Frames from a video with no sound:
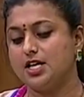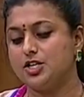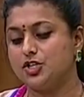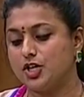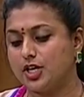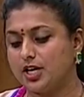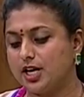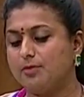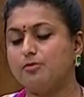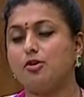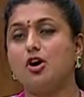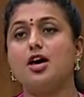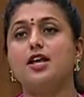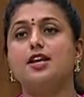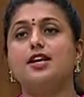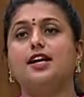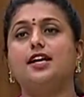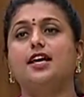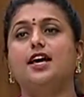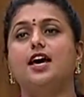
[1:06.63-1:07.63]

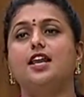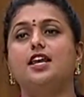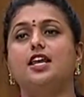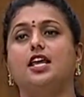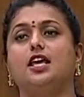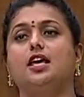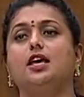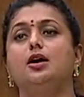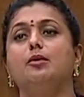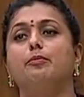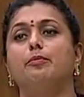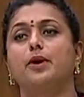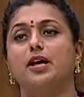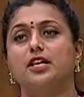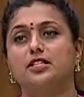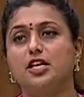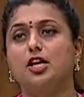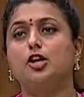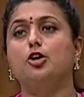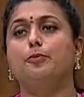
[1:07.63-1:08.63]
జగన్మోహన్ రెడ్డి గారిని
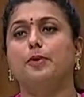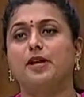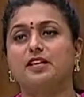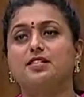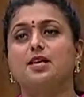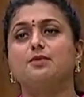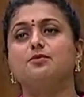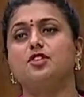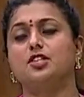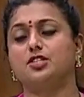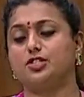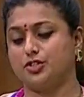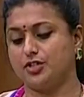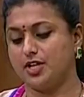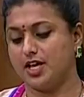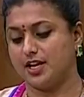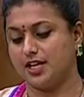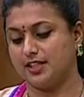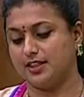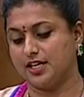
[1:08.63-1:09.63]
ప్రజలు
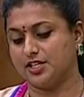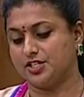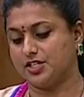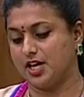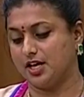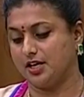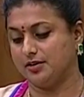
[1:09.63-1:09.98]
ప్రశంసిస్తున్నారు అధ్యక్ష